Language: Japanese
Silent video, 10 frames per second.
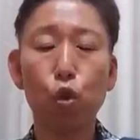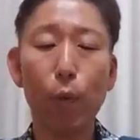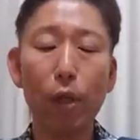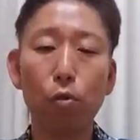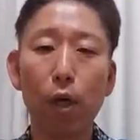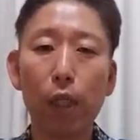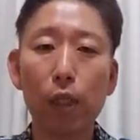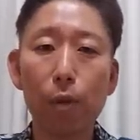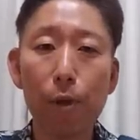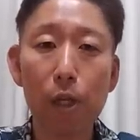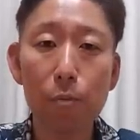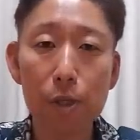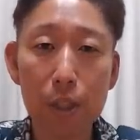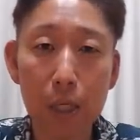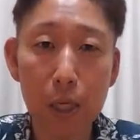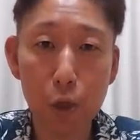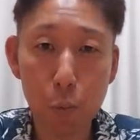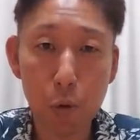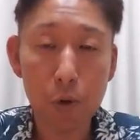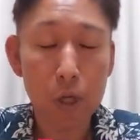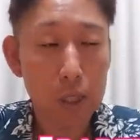ドバッと語ってまいりましたけれども